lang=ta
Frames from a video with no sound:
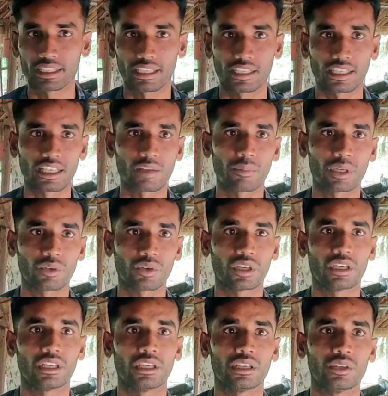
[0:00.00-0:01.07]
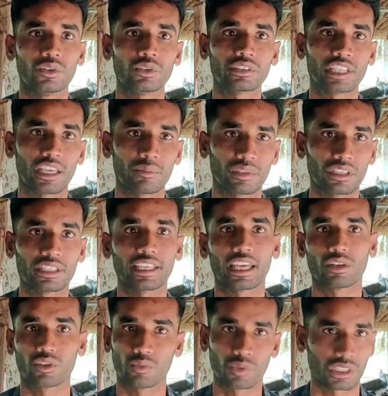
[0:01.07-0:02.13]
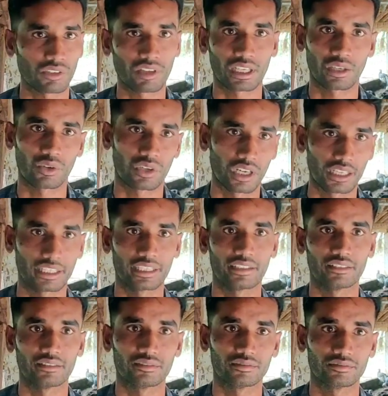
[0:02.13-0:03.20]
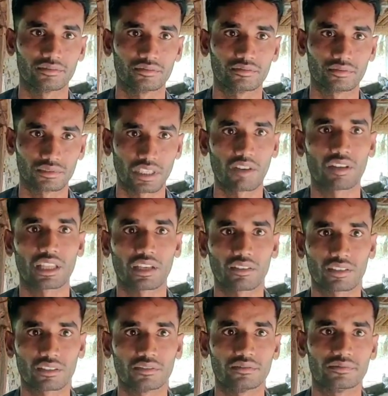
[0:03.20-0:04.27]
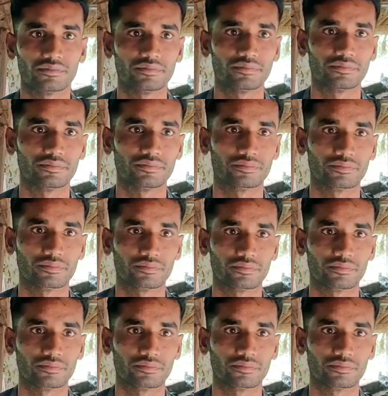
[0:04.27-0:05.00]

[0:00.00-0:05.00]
கோழி இருக்குங்கன்னா நம்மளுக்கு ஒரு நூற்றி ஐம்பதுலேருந்து இரநூறு முட்டை வராங்க ஒரு நாளைக்கு அவ்வளோதான்